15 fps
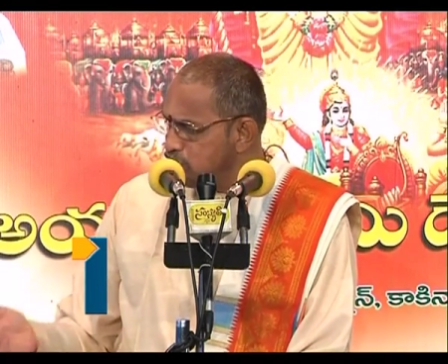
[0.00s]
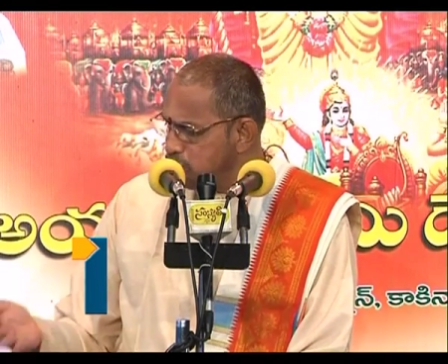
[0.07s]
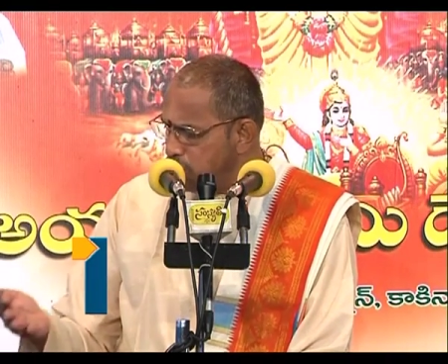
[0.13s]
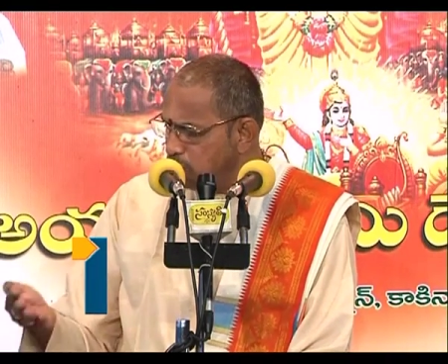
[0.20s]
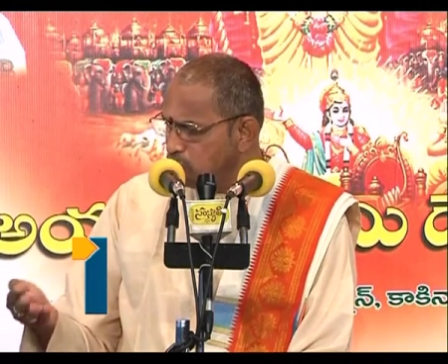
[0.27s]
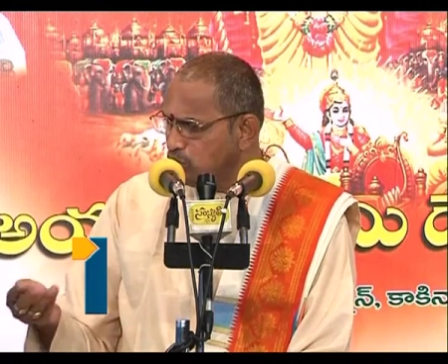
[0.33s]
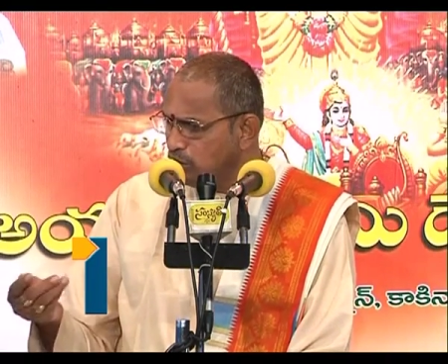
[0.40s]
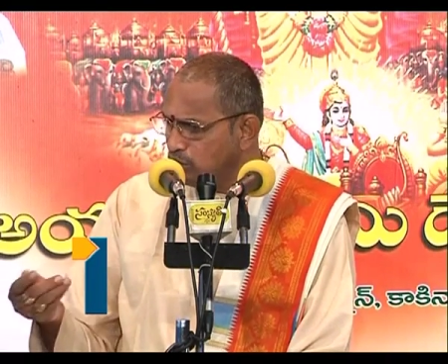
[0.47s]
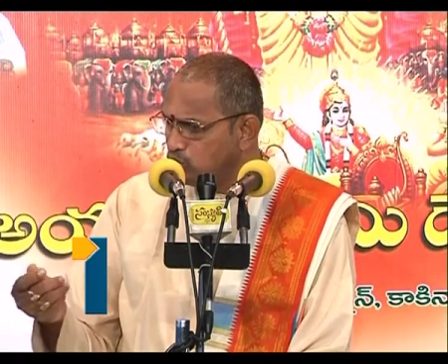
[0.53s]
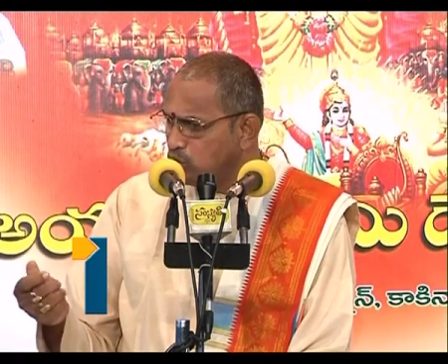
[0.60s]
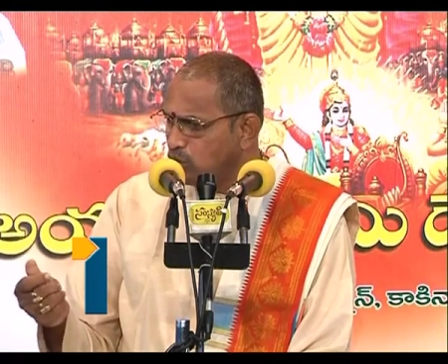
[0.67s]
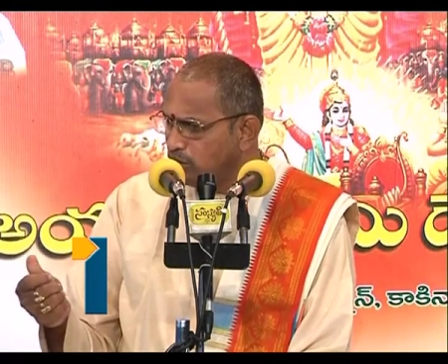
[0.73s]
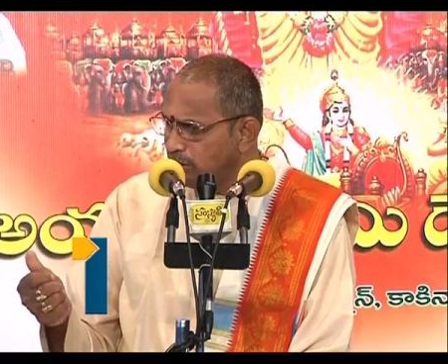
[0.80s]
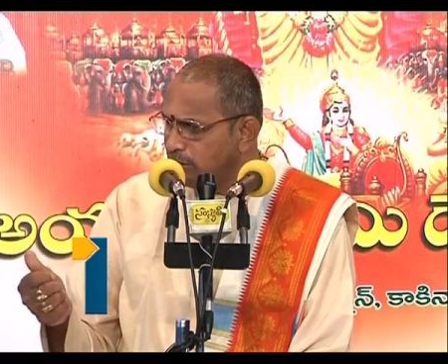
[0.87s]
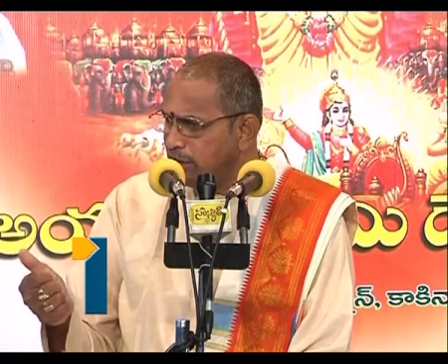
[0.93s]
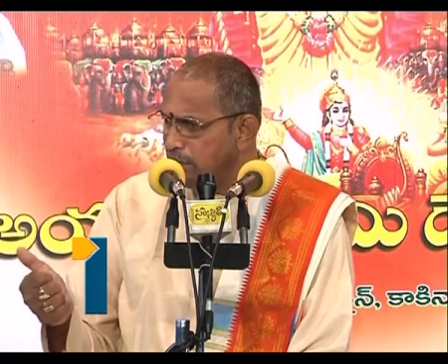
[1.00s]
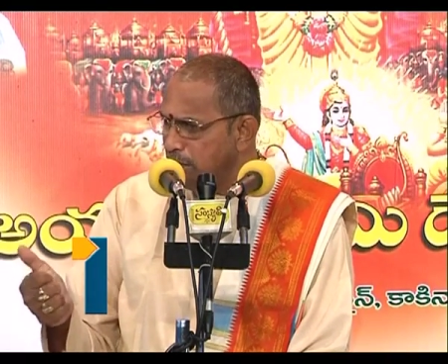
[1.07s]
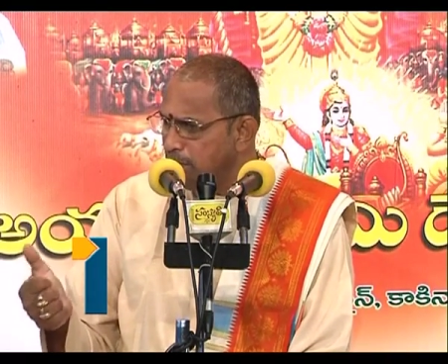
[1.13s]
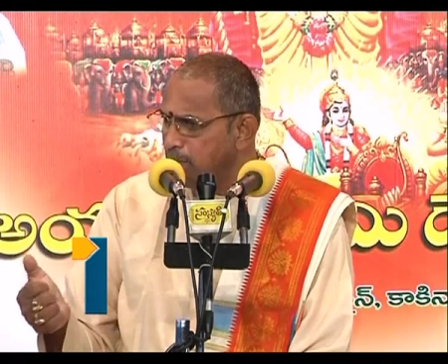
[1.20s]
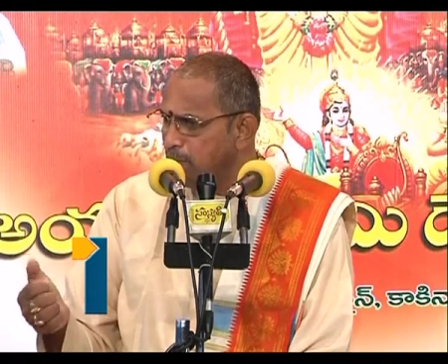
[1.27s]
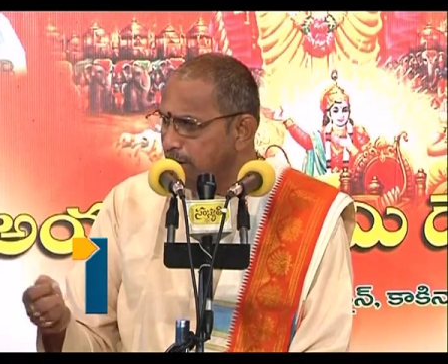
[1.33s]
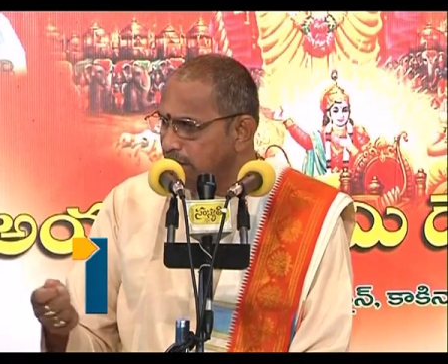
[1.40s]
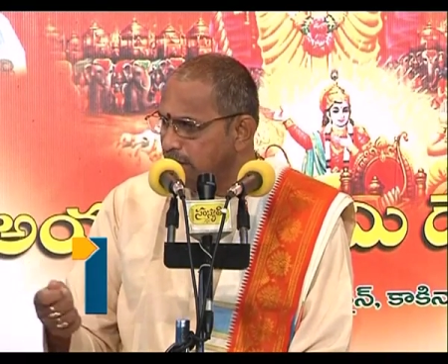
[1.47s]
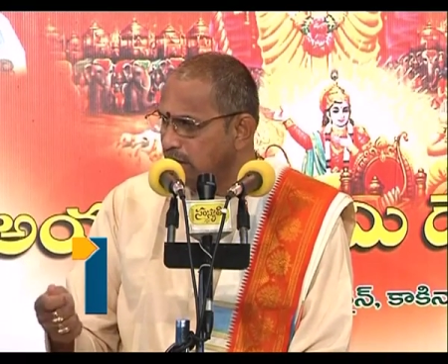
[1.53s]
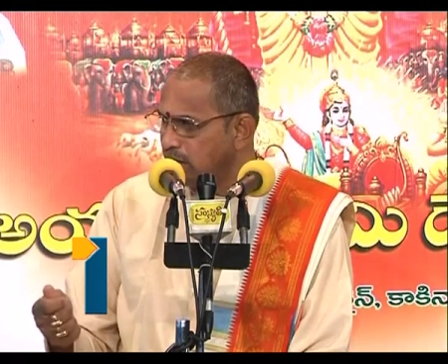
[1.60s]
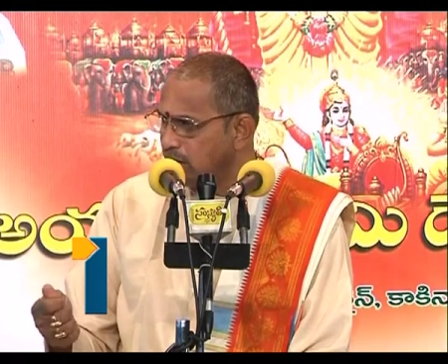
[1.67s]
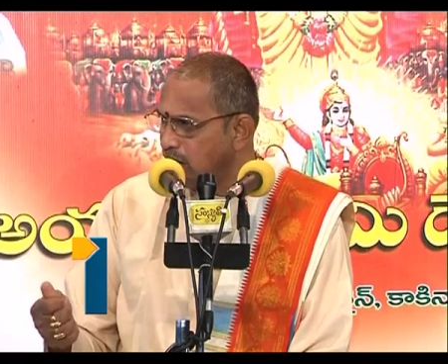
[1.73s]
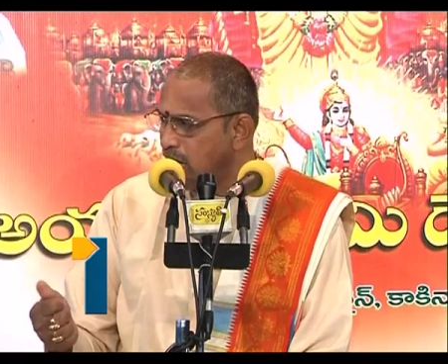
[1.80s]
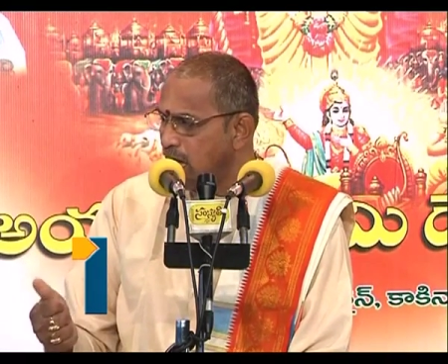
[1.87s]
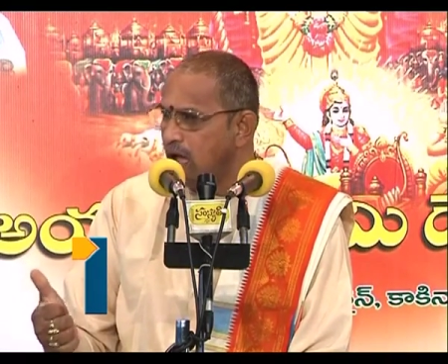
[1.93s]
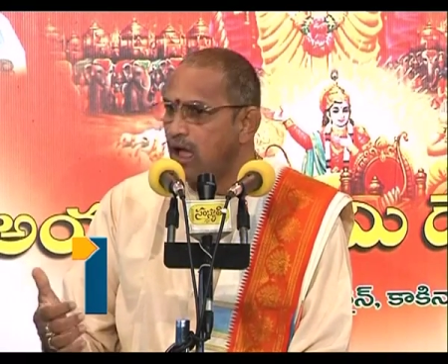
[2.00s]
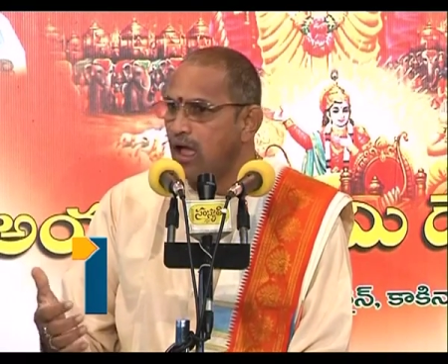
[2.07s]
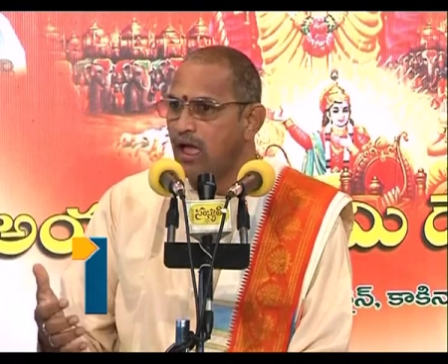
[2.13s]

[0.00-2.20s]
చేతుల దురద తీరిపోయేటట్టుగా